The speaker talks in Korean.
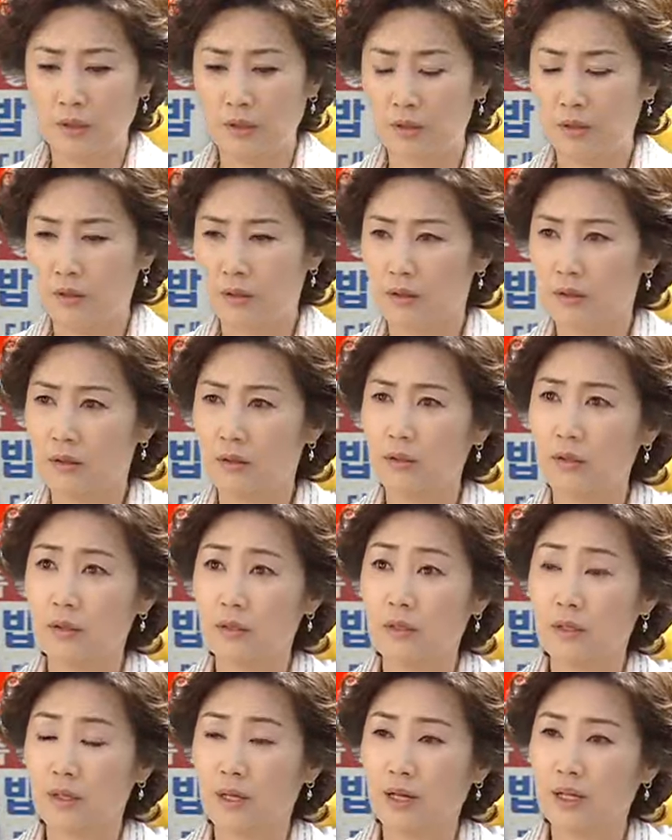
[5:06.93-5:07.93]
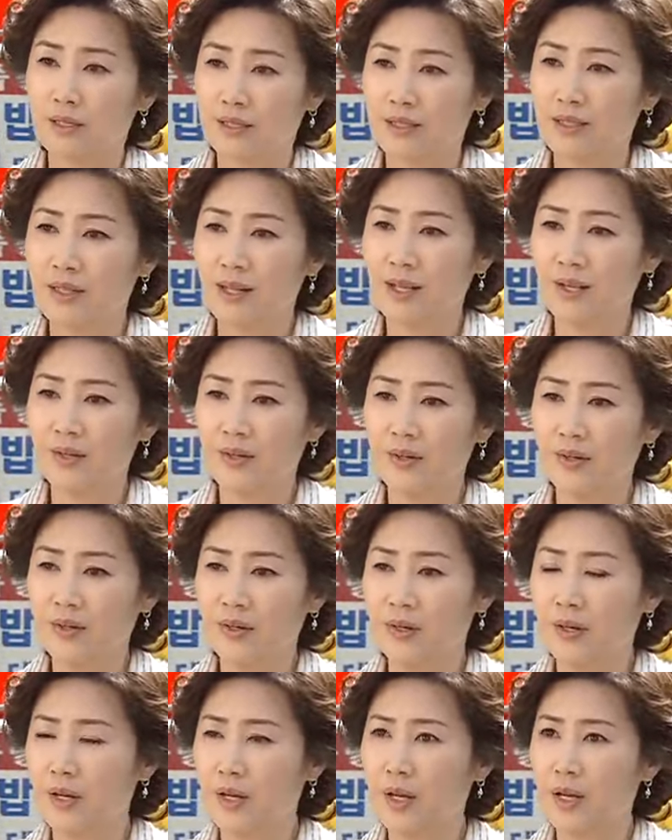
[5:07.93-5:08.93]
아, 그래요.
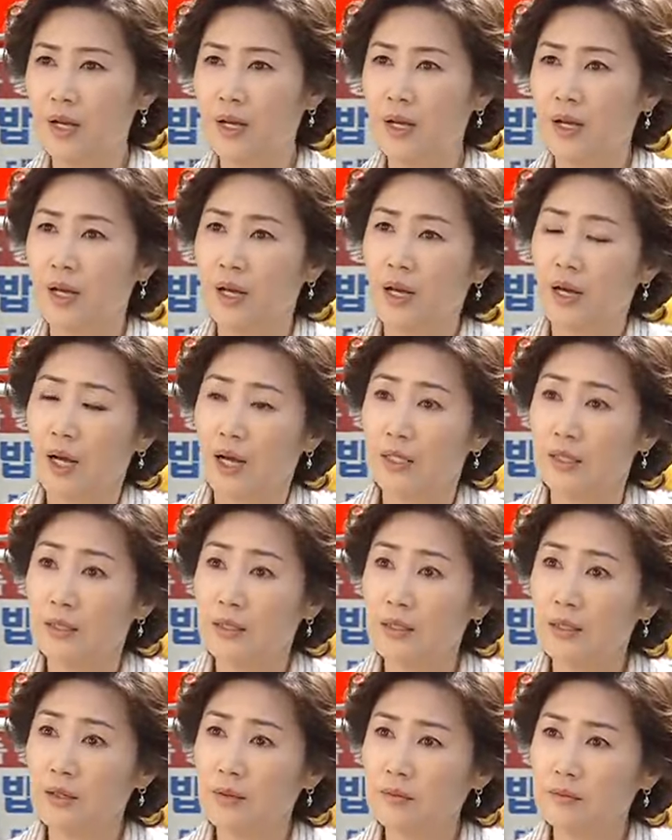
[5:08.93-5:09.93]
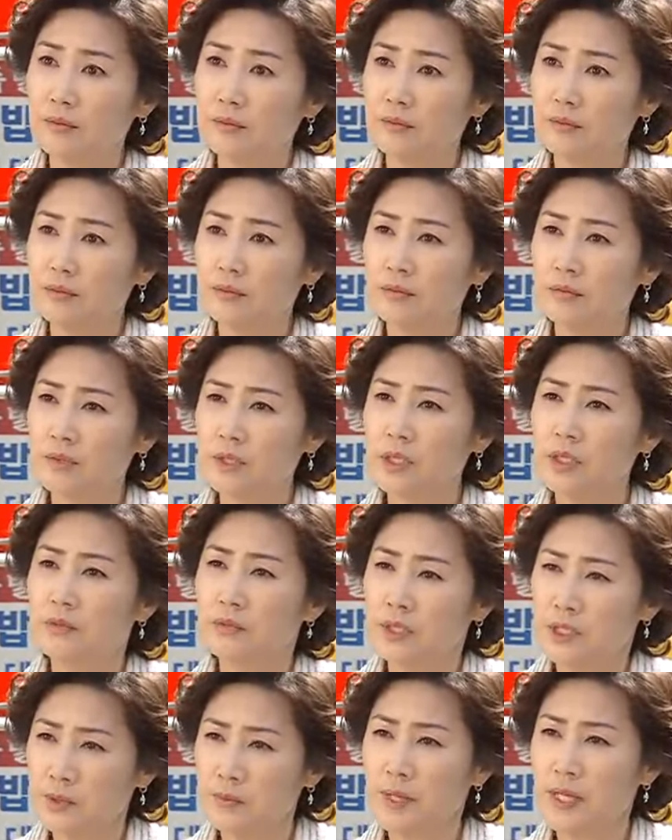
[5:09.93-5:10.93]
아니, 그럼
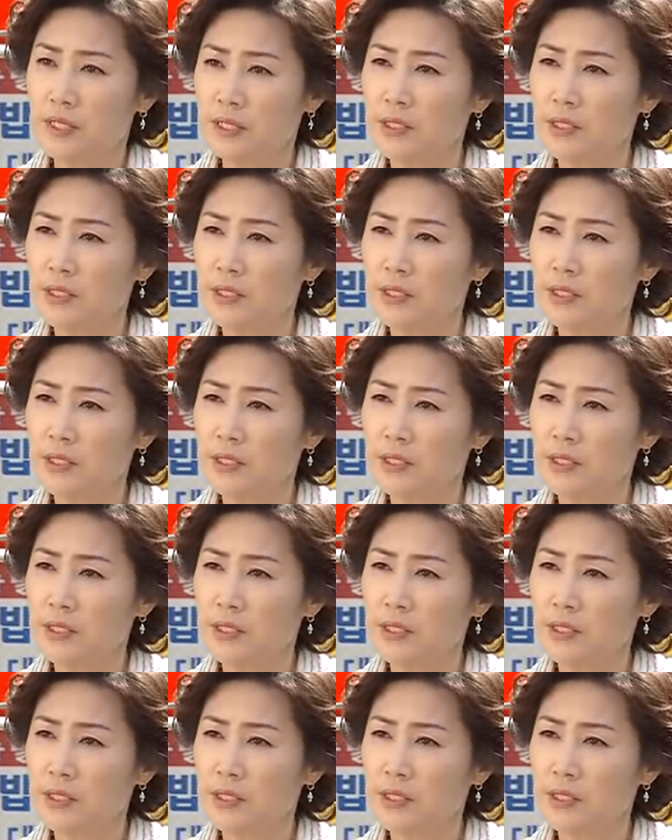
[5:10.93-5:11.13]
지금 집에